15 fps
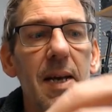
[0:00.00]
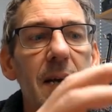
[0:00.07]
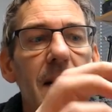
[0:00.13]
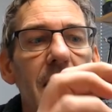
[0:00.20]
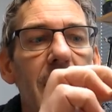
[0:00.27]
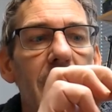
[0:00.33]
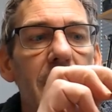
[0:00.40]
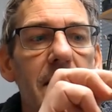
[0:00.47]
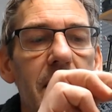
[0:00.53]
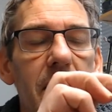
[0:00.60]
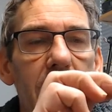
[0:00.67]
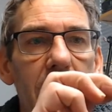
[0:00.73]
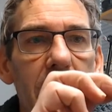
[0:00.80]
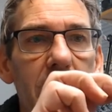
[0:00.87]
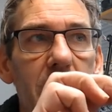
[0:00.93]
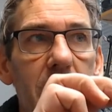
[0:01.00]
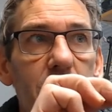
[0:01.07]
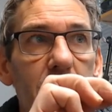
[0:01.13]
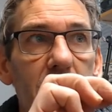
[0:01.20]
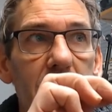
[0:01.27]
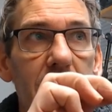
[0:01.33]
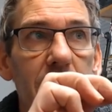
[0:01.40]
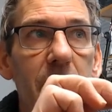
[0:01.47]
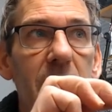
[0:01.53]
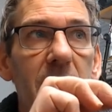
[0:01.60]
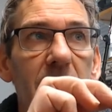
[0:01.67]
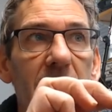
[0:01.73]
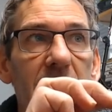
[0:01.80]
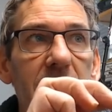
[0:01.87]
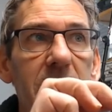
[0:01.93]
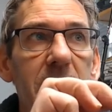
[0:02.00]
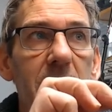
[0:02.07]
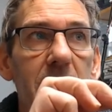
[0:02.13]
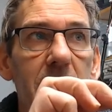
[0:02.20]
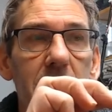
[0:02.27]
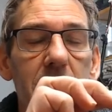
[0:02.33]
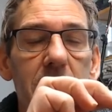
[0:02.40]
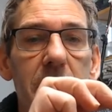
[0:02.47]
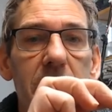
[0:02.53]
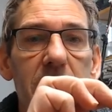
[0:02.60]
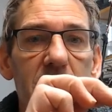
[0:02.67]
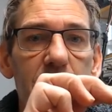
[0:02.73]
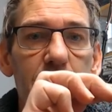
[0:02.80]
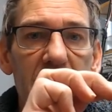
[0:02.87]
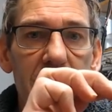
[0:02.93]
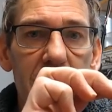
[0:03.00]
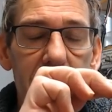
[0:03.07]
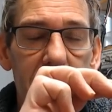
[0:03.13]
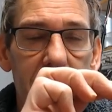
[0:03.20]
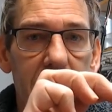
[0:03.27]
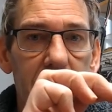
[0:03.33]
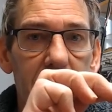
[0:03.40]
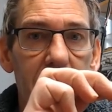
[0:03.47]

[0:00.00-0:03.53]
kann jeder beliebige Eingang des DSPs sein.